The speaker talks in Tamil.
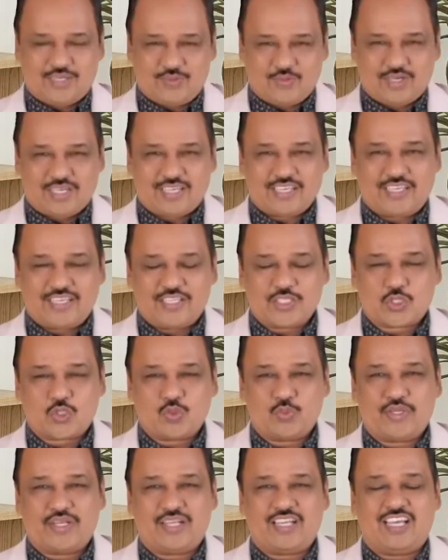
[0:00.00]
ஆண்டவராக
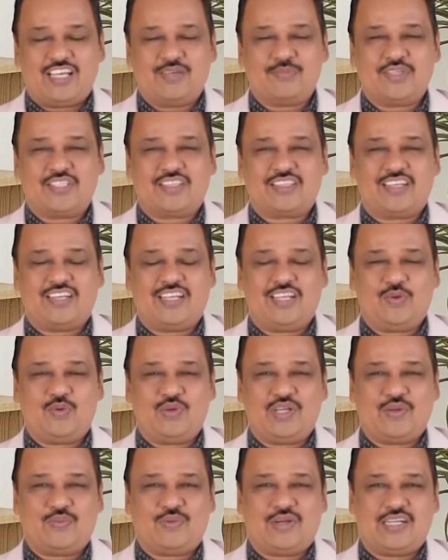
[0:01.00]
இயேசுவின் நாமத்தினால
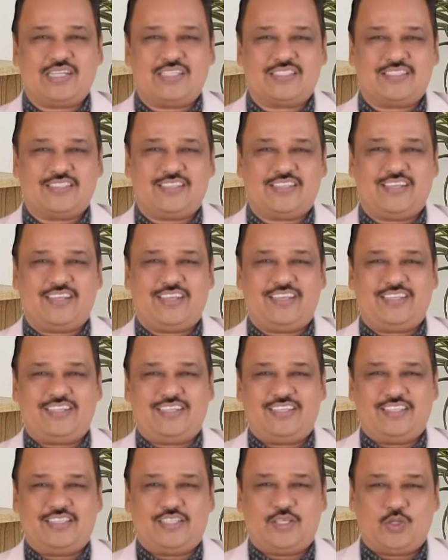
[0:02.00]
உங்களை வாழ்த்துகிறேன்
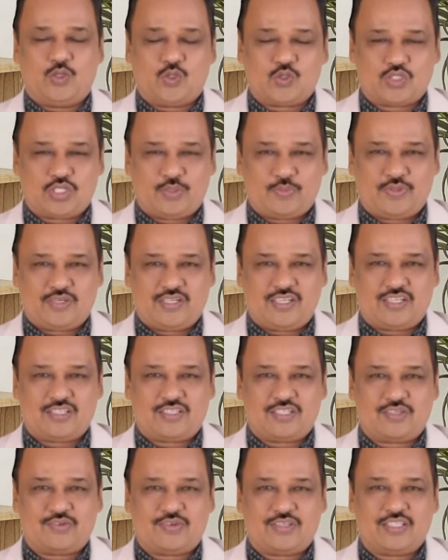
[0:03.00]
இந்த யோசிப்பு
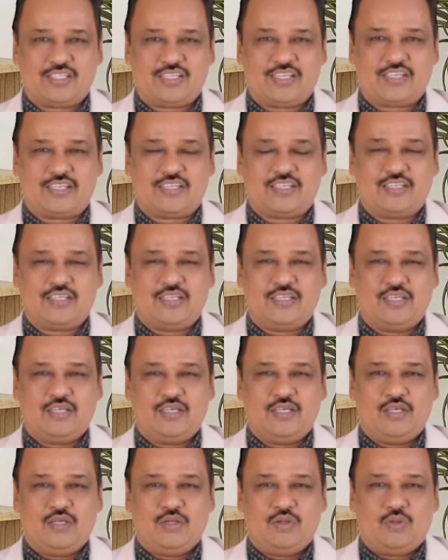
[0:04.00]
நேரத்திற்கு வந்த
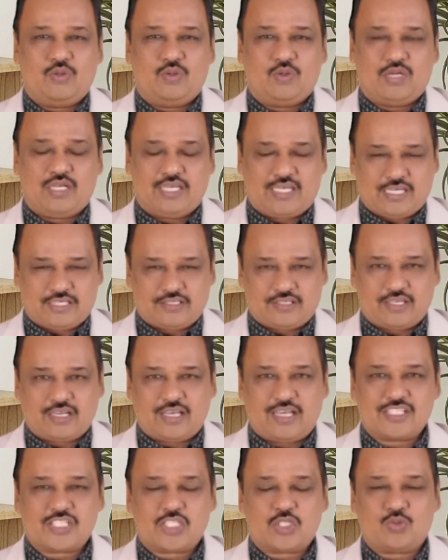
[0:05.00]
உங்களை
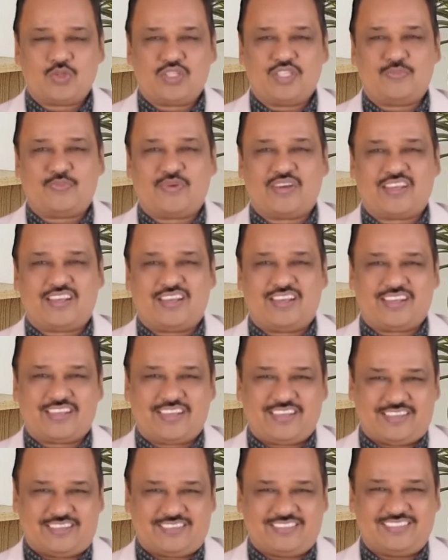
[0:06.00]
கர்த்தர்
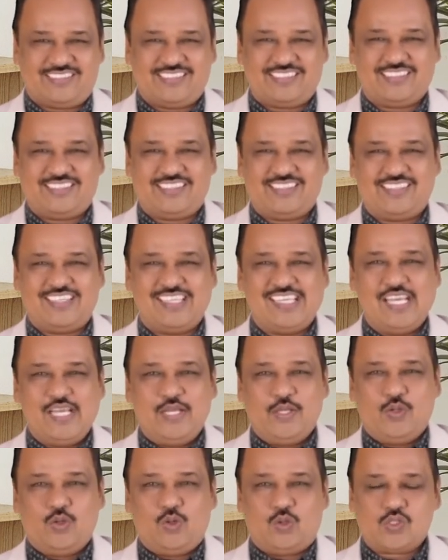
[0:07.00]
ஆசிர்வதிப்பாராக
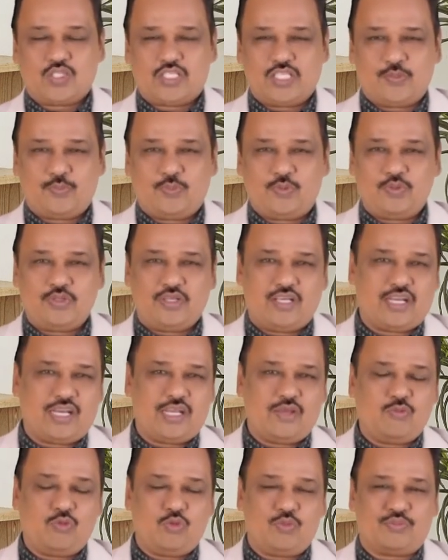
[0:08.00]
யோசிப்பும்
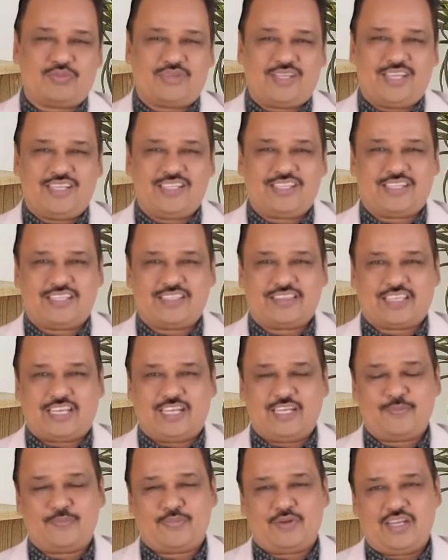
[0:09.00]
நிறைவும் என்கிற
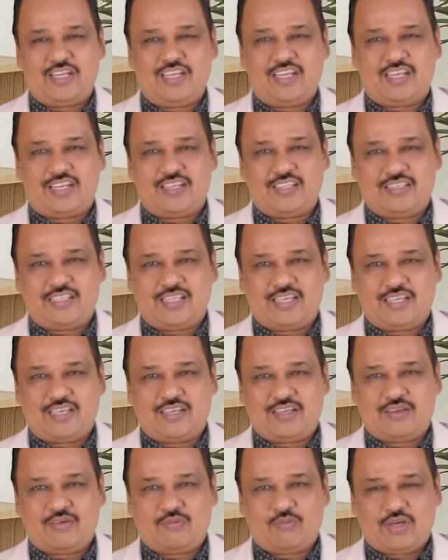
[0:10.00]
தலைப்பில் நான் இந்த
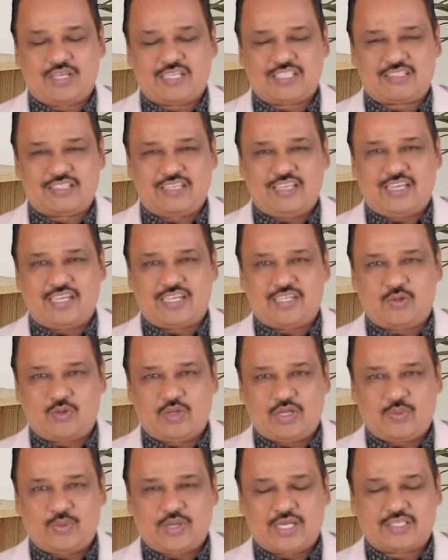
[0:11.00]
வாரத்தில்
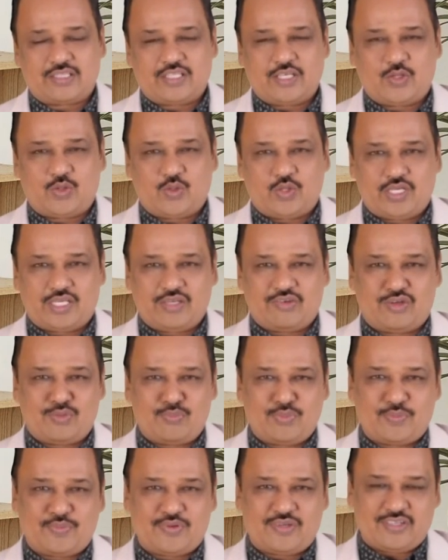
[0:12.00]
ஆண்டோடைய வார்த்தையை கொடுக்க
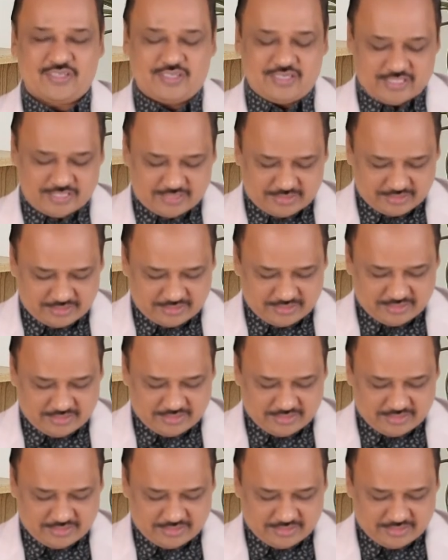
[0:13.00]
விருப்பப்படுகிறேன்